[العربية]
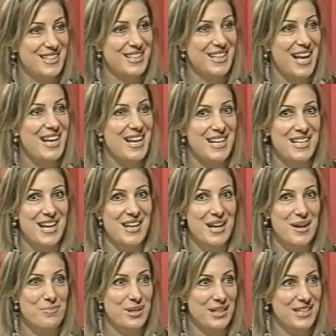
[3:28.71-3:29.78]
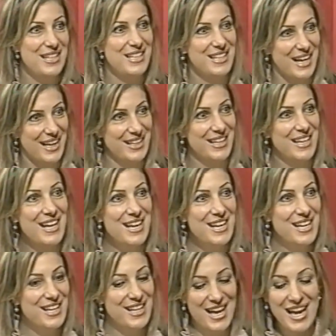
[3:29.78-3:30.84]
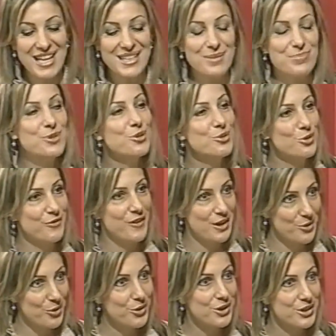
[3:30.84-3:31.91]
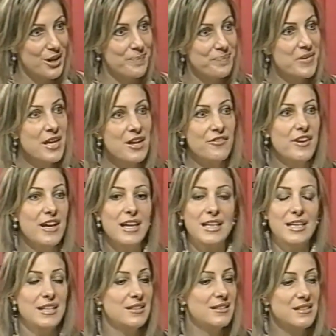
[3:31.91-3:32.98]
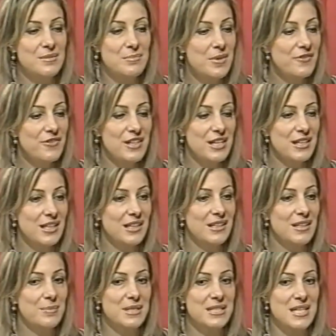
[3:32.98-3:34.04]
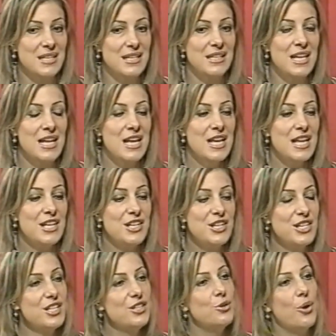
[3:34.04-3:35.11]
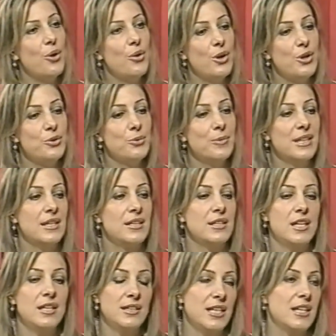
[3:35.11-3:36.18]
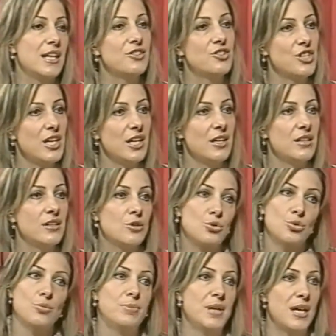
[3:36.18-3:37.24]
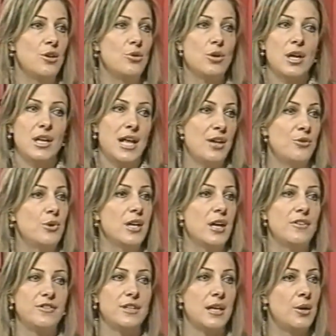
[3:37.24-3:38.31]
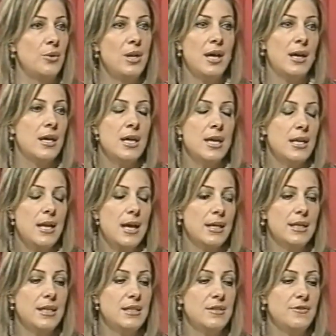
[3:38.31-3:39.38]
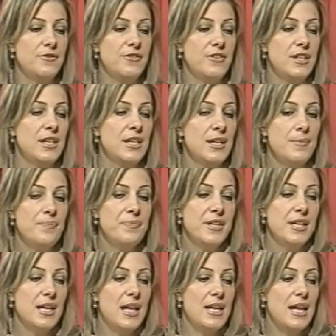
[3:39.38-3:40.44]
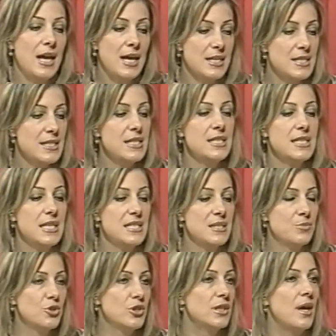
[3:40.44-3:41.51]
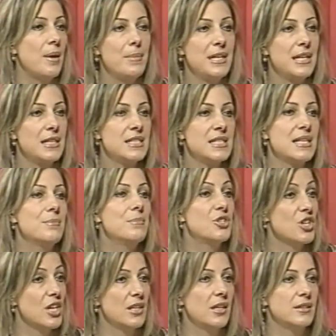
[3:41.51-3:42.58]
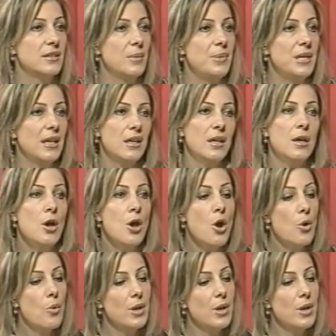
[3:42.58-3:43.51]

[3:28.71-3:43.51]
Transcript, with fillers: هلا اللي انا عم بحكيه يعني آه، هيدي بتردف الاخرى، فاكيد ما فينا نحن مثلا ندعو انه مثلا انت يا شاعر اكتب بهاللغه لانه هي افضل او لا، لا اكيد في هالاحاسيس لازم تطلع من الانسان بشكلها الطبيعي بالطريقه